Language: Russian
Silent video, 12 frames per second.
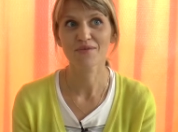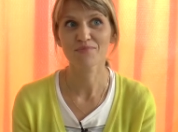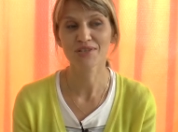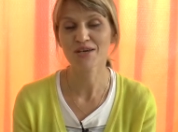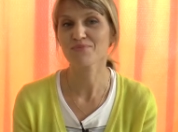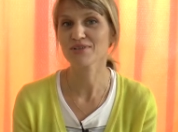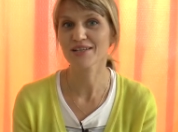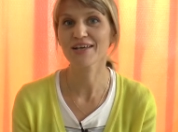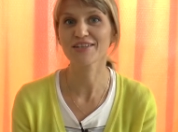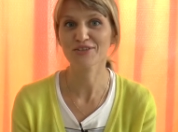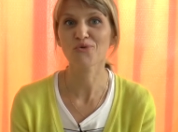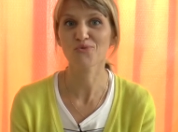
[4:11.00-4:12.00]
мне было
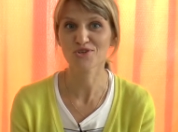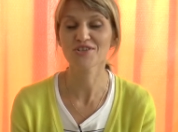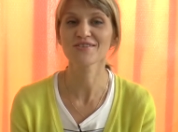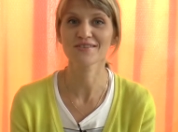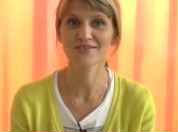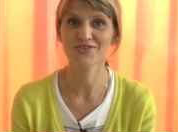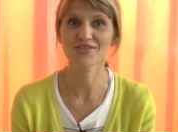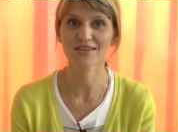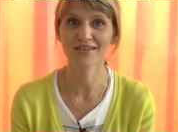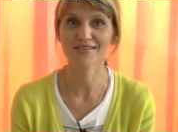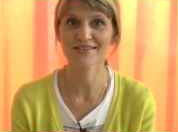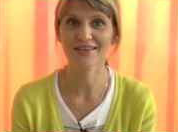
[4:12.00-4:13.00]
это очень
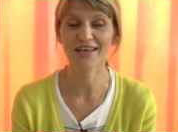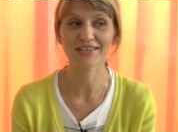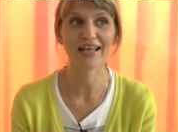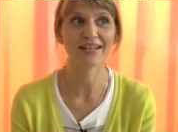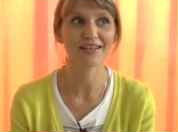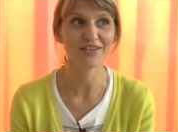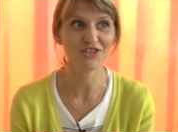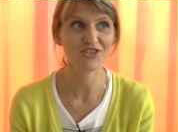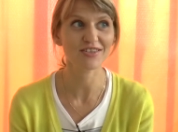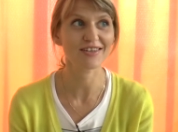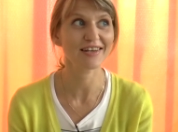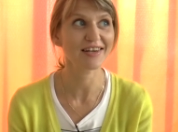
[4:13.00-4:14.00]
интересно. Это
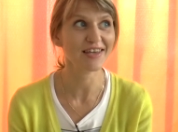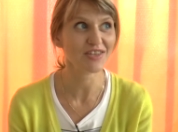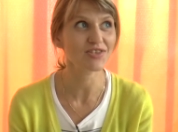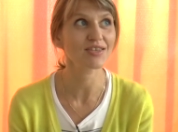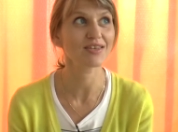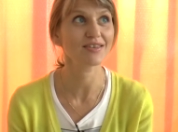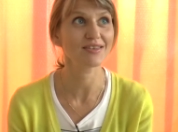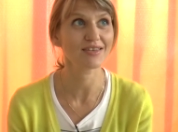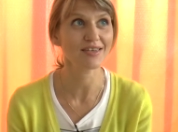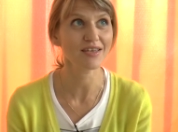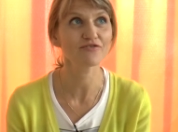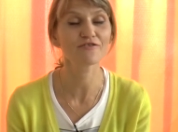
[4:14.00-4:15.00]
отличные летние
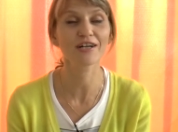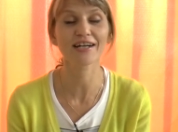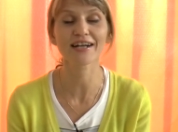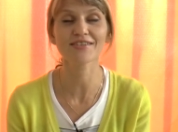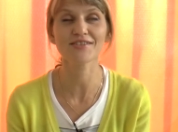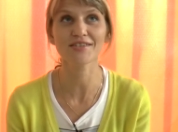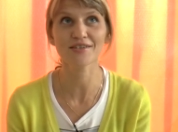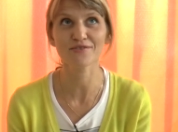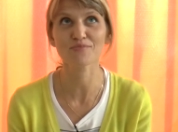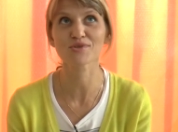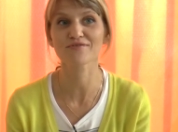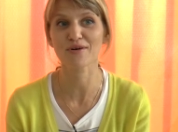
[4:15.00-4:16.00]
дни в
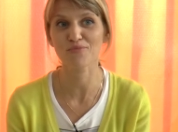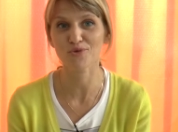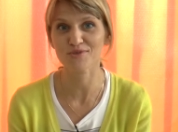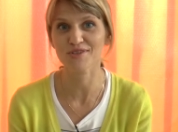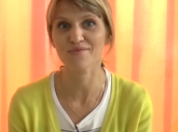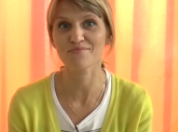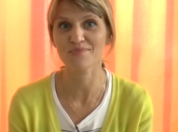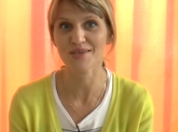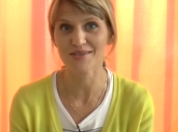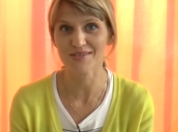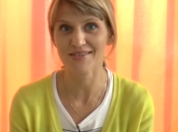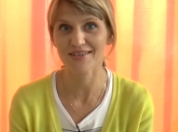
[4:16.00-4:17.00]
красивом свободном
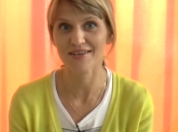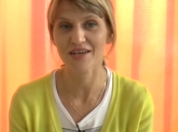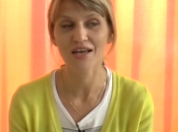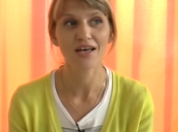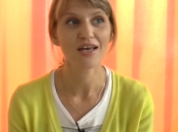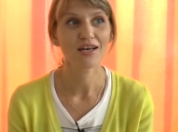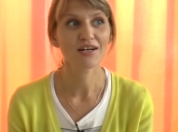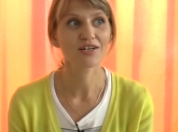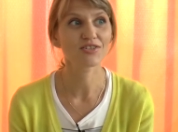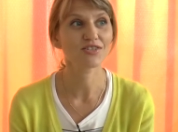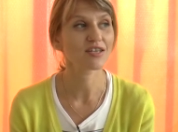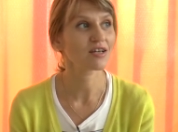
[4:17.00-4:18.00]
месте,
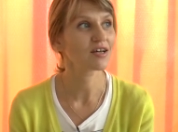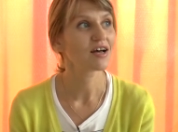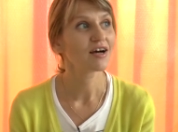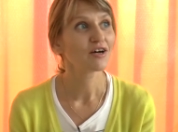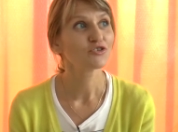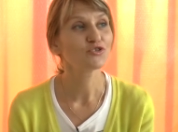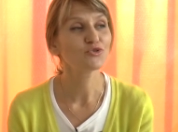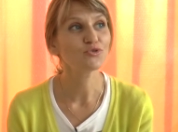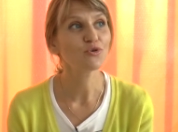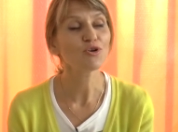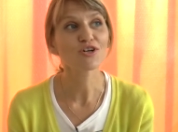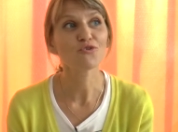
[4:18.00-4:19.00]
где
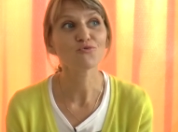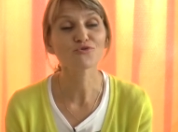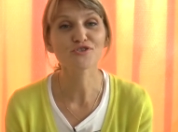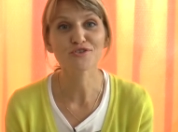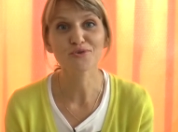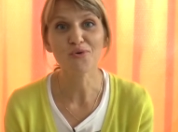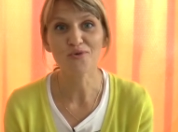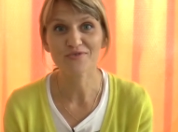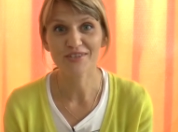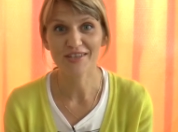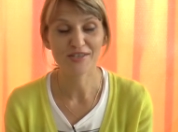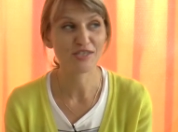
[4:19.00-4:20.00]
только
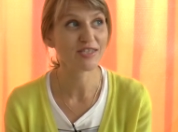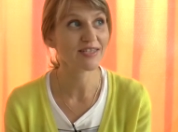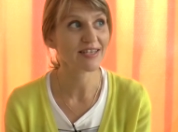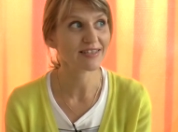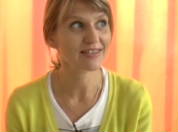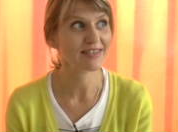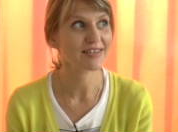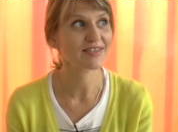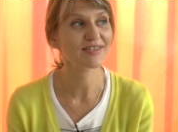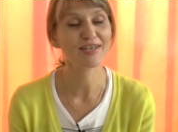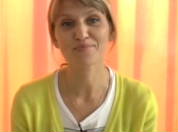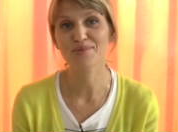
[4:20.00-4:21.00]
условные стены
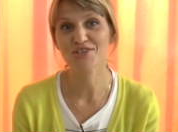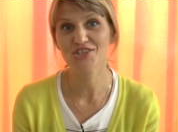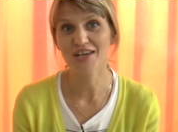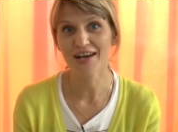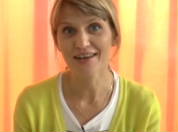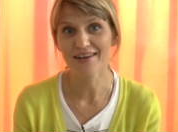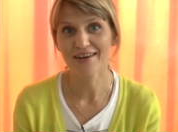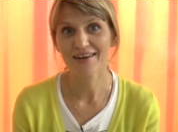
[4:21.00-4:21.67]
из кирпича